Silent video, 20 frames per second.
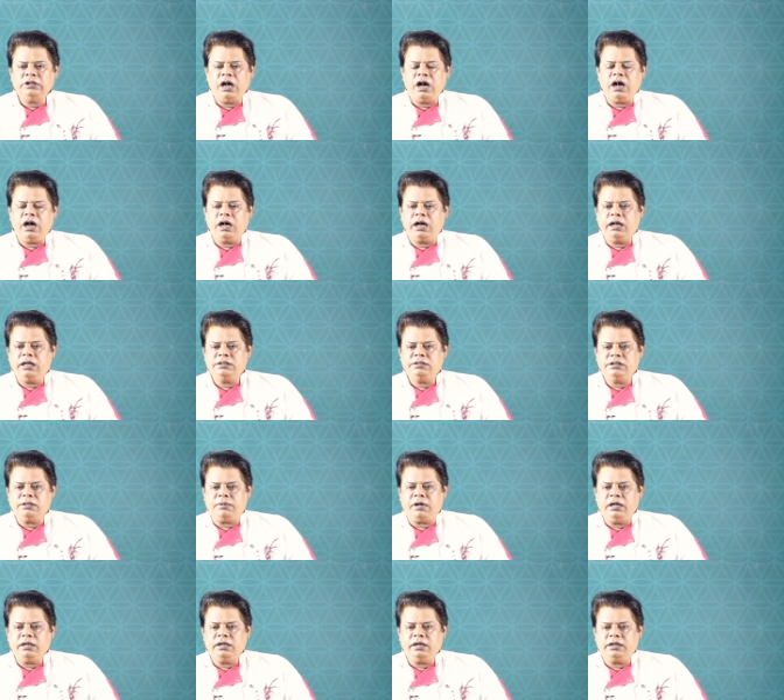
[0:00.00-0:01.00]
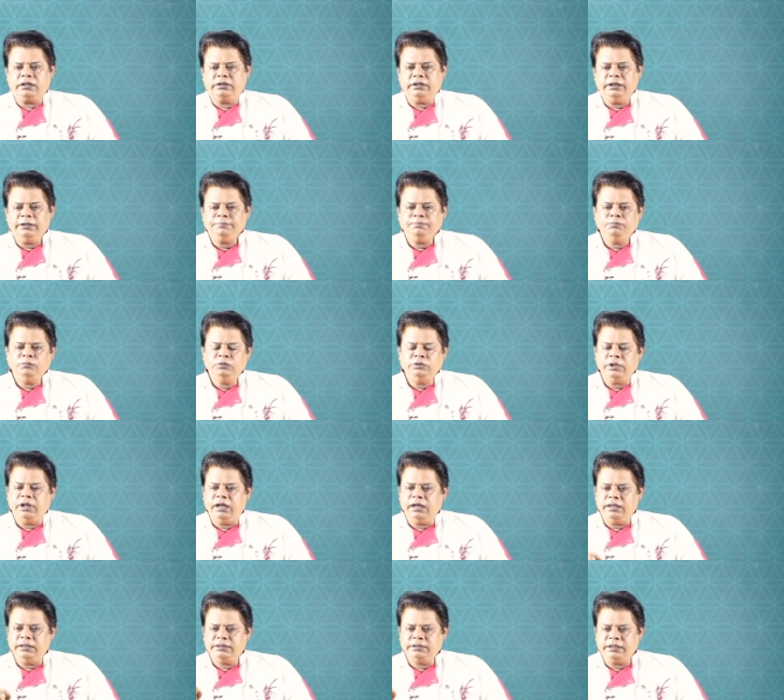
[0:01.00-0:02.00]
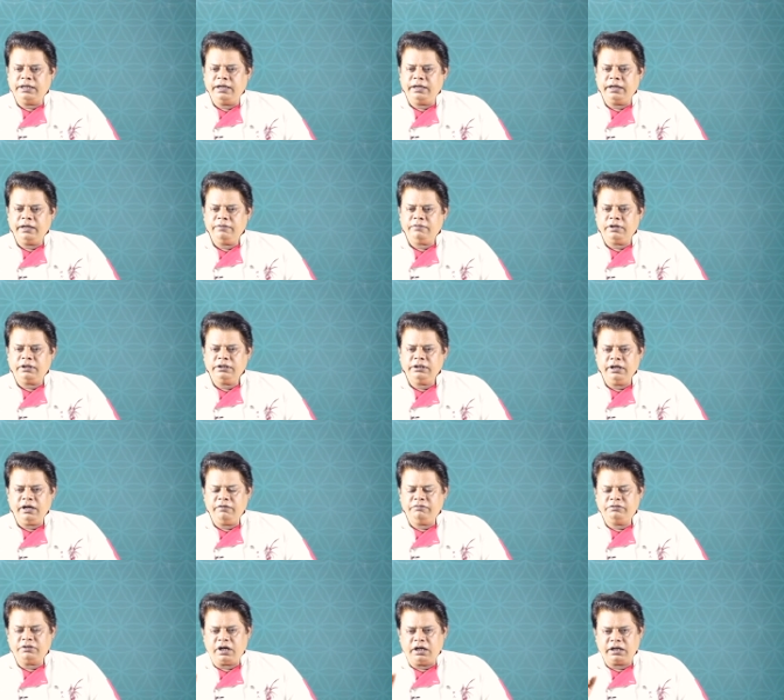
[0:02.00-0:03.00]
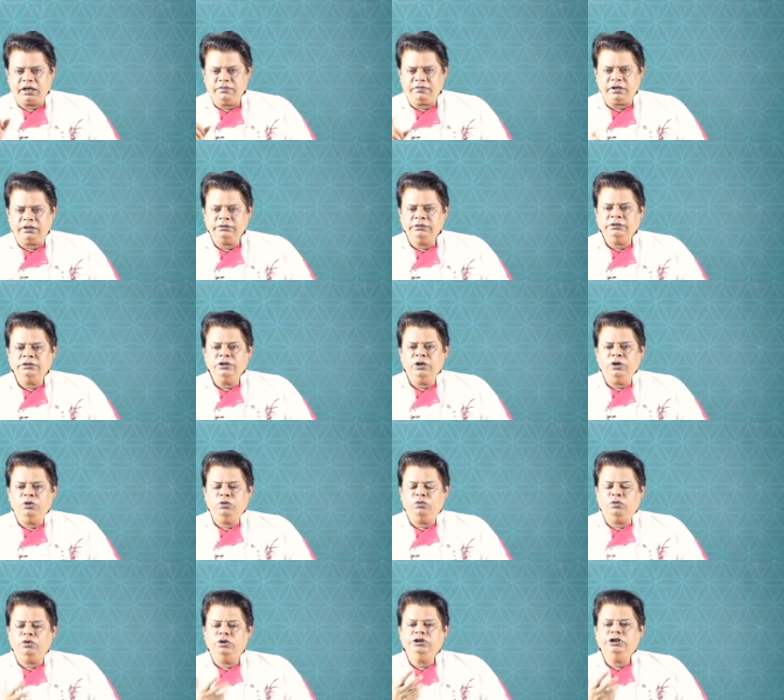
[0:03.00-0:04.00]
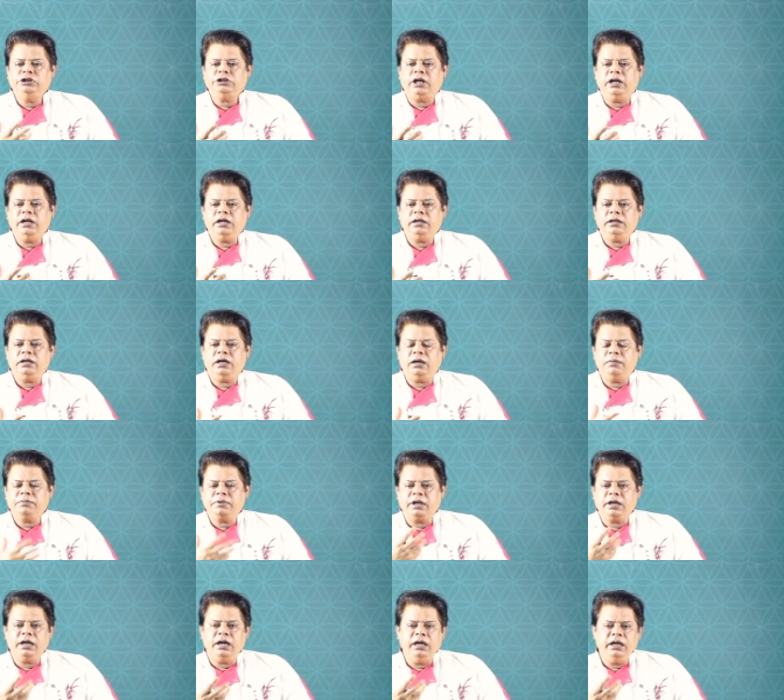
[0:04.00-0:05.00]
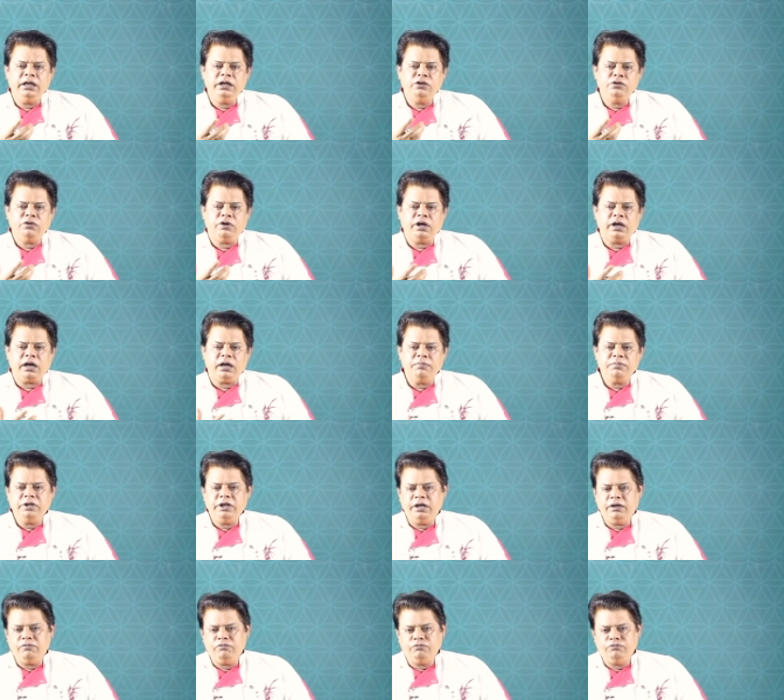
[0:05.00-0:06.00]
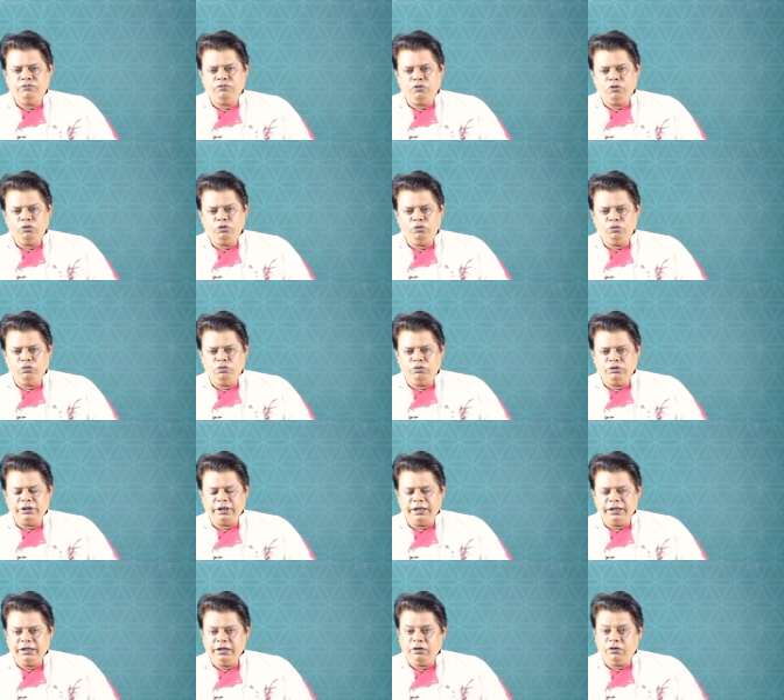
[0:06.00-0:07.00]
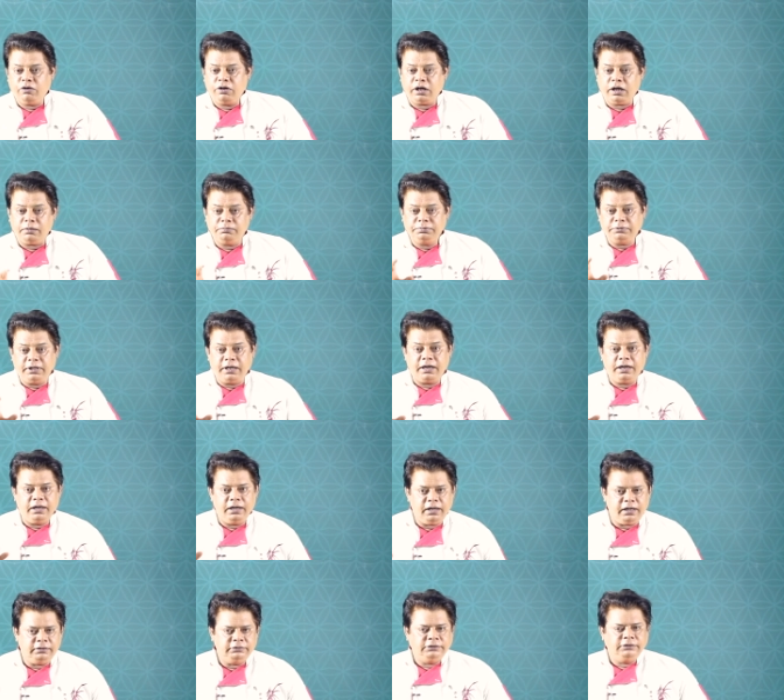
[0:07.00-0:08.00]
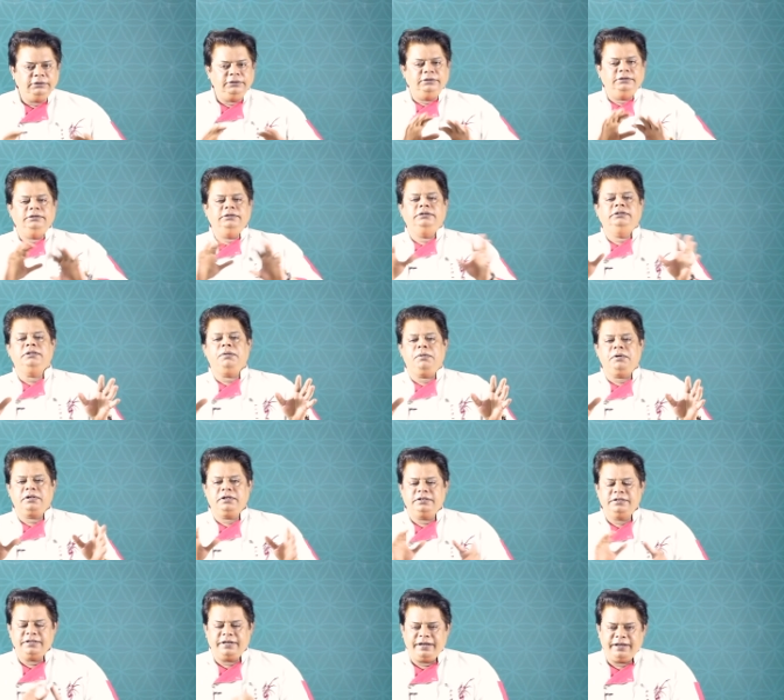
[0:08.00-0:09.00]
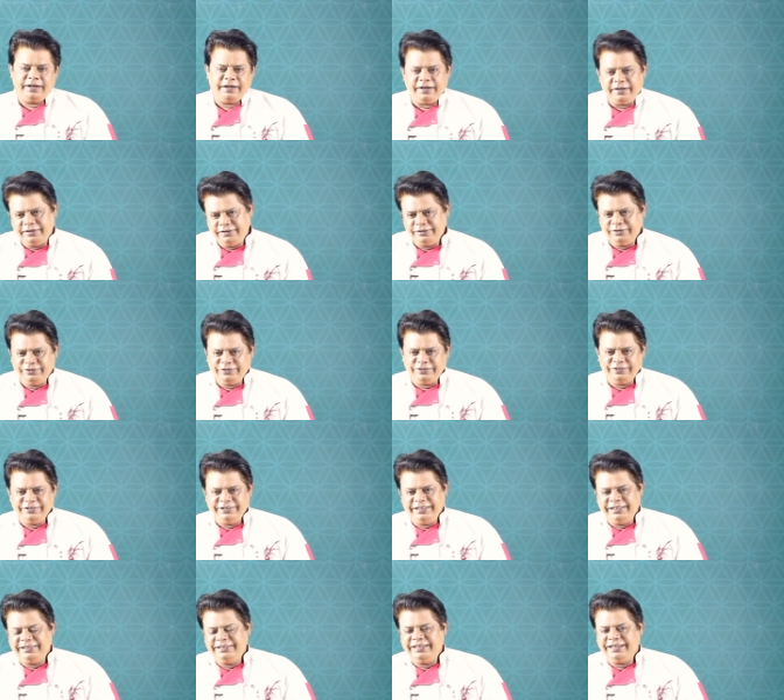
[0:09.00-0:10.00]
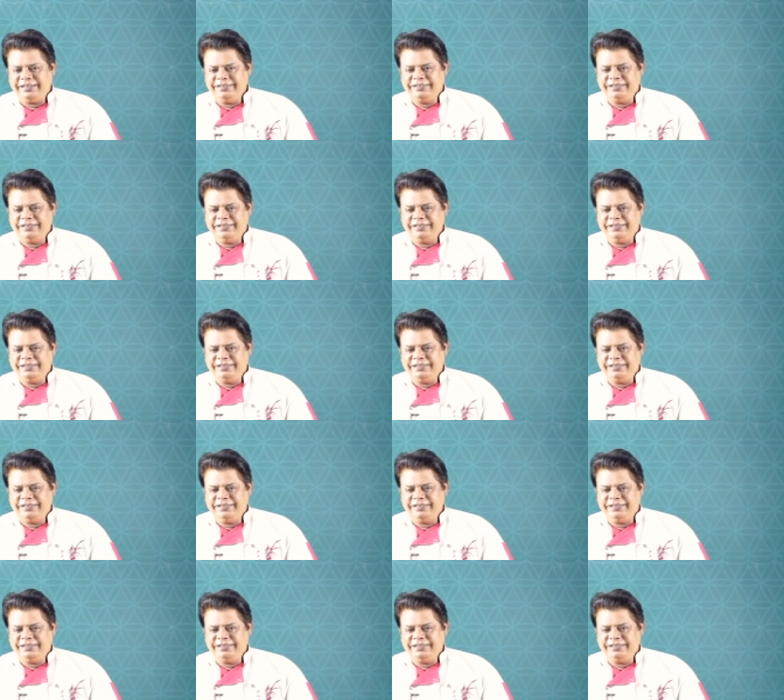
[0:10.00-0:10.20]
अगर इस्तेमाल करते हैं शहर के वक्त या अफ्तार के वक्त तो इन आपके गले की जो ख़राबी है वो दूर हो जाएगी और आपका गला ज़बरदस्त रहेगा तो ये थी आज